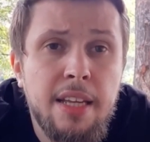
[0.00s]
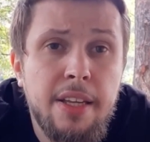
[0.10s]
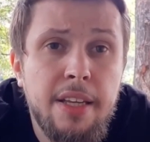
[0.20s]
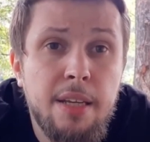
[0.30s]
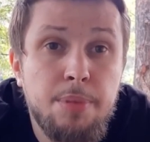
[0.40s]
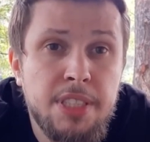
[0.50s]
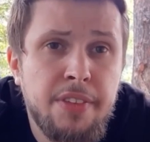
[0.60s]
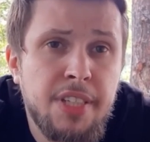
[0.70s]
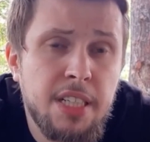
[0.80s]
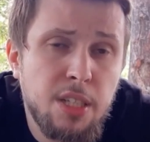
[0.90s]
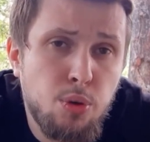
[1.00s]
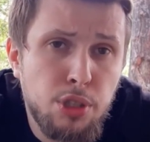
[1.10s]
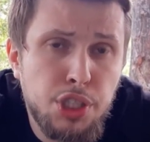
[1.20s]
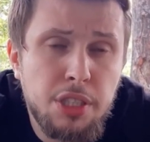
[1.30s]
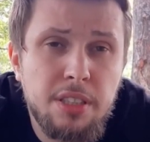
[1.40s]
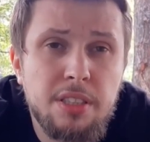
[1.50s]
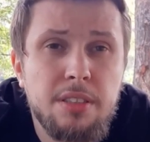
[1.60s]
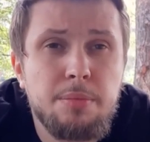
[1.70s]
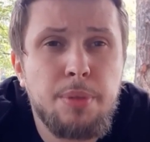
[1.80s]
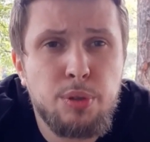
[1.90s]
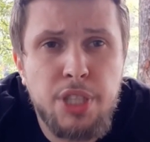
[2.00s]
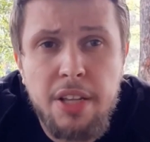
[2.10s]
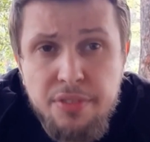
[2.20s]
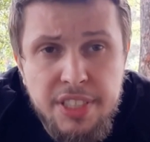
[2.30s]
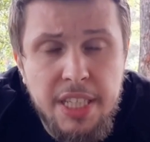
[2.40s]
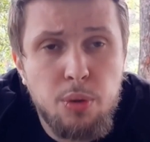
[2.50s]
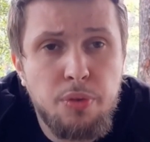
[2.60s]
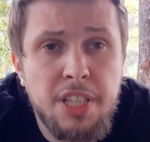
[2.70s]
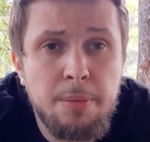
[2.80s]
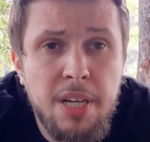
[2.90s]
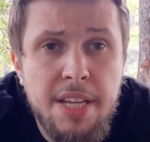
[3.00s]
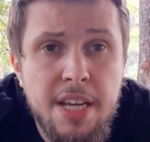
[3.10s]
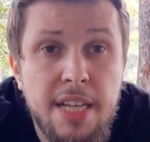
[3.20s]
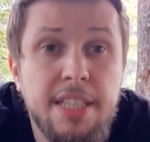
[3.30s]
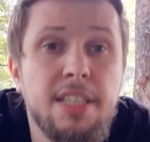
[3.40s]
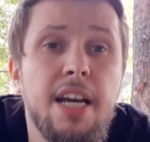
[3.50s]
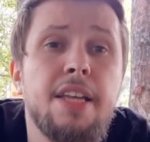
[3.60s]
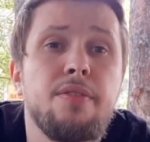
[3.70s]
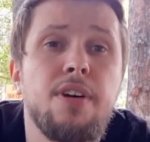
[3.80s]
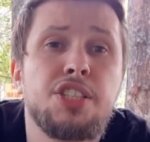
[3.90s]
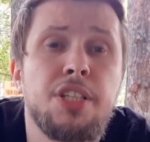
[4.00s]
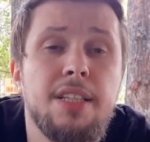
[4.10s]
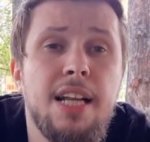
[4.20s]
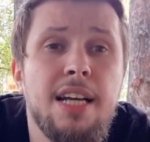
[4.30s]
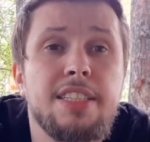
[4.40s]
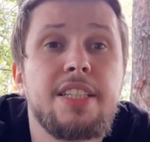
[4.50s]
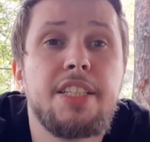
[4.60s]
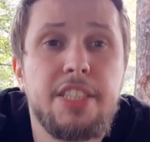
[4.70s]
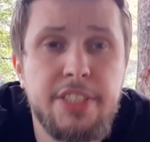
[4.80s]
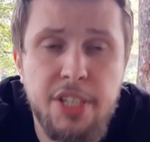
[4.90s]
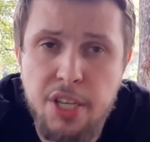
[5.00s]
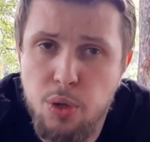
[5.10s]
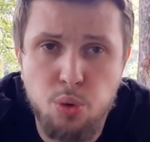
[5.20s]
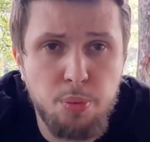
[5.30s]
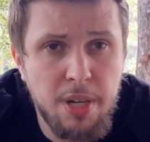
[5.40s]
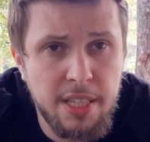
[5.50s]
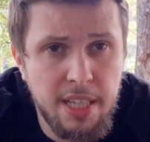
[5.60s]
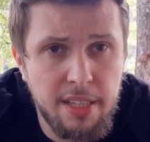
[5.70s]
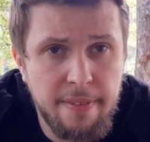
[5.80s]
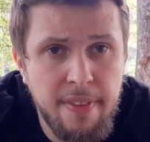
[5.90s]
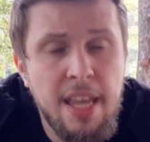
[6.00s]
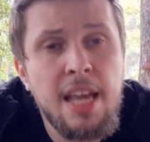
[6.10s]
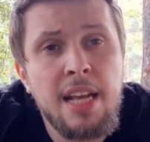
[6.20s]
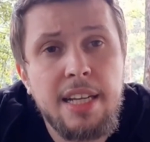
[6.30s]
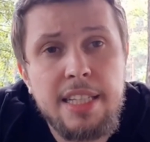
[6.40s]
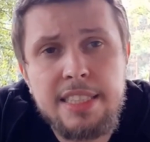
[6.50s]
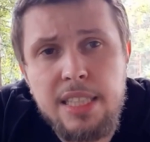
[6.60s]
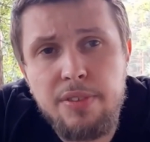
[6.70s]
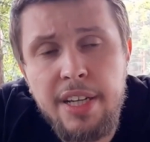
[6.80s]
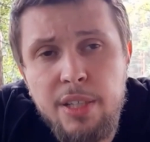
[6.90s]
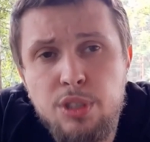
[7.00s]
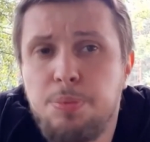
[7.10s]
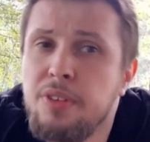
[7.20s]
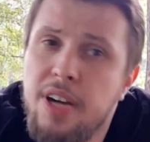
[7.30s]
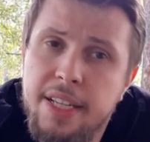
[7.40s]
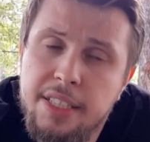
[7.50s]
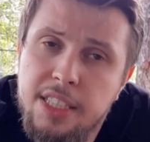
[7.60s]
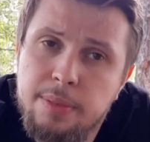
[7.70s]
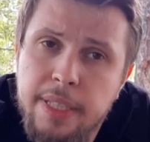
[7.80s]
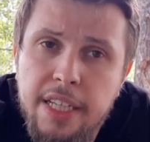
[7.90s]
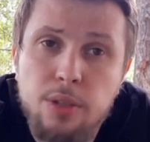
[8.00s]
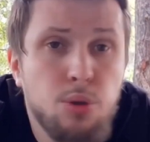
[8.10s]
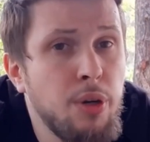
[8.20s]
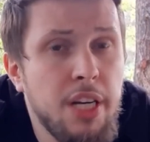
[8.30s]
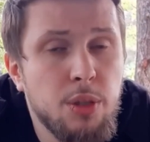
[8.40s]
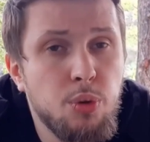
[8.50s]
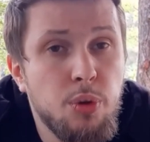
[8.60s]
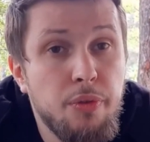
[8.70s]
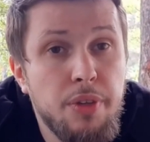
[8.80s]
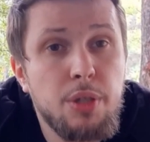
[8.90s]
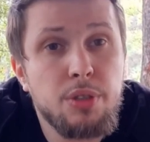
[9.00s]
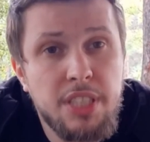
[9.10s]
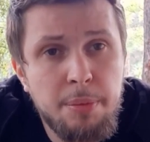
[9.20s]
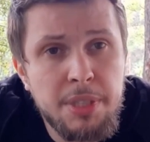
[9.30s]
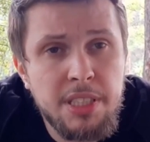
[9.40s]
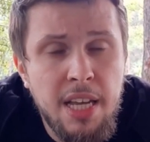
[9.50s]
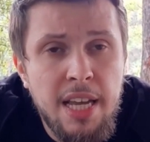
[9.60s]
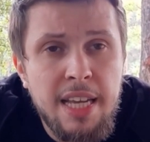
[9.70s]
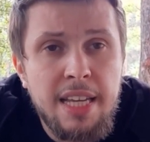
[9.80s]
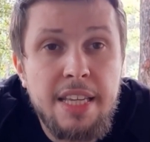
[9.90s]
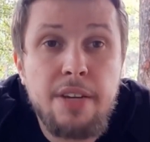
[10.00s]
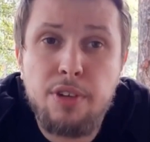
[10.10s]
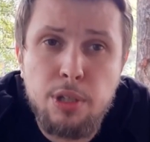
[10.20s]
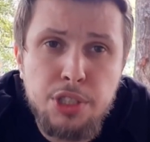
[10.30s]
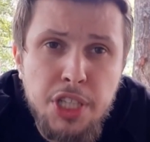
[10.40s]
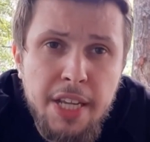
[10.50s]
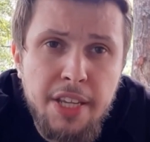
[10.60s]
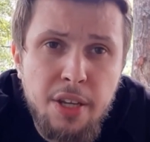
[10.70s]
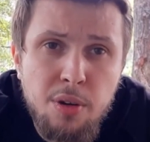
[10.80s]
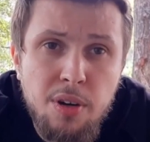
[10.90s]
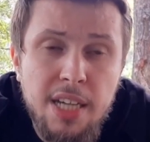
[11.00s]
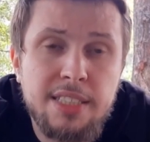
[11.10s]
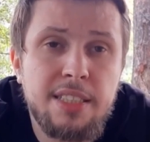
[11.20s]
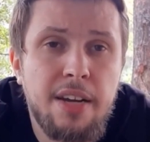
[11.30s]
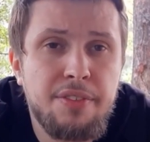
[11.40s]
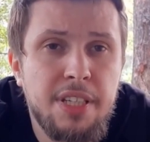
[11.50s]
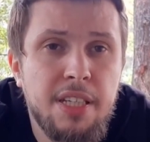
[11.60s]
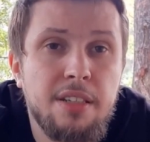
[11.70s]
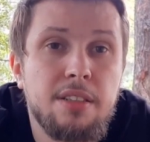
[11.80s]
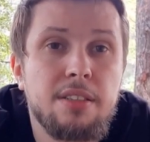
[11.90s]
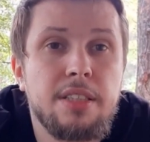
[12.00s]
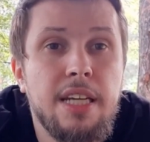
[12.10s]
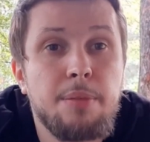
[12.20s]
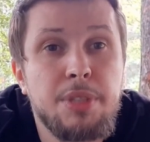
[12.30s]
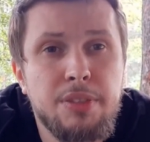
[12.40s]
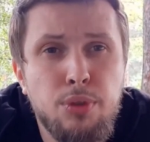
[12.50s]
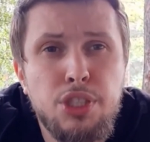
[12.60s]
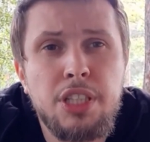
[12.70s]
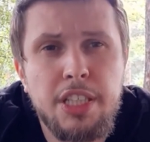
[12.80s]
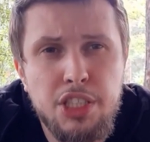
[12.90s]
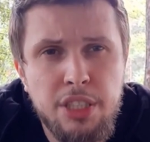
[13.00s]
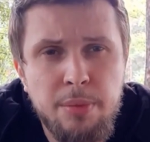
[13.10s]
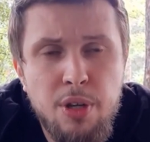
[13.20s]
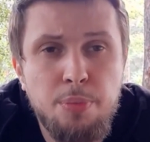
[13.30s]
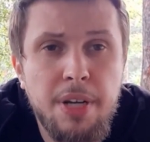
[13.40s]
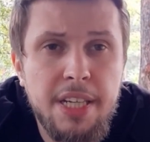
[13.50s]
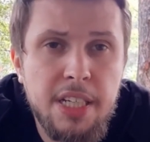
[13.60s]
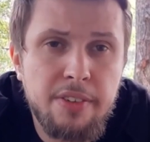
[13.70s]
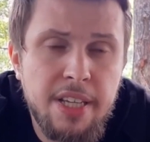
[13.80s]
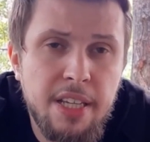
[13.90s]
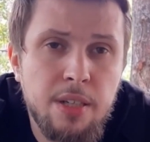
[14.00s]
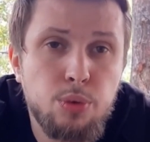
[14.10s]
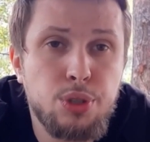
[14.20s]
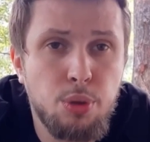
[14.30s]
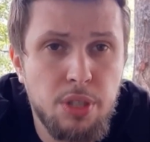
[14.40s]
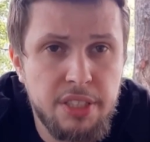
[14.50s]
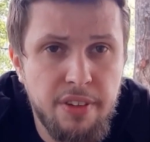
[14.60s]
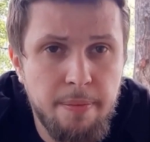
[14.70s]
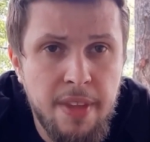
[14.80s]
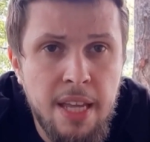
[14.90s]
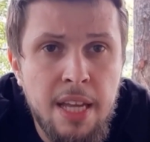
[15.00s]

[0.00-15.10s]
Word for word: и поставьте колокольчик, получать все уведомления. Это крайне важно для статистики YouTube канала. Если вы не успеваете досмотреть ту или иную видеозапись, не выключайте ее, оставьте а на беззвучный режим ее проигрывания устройством.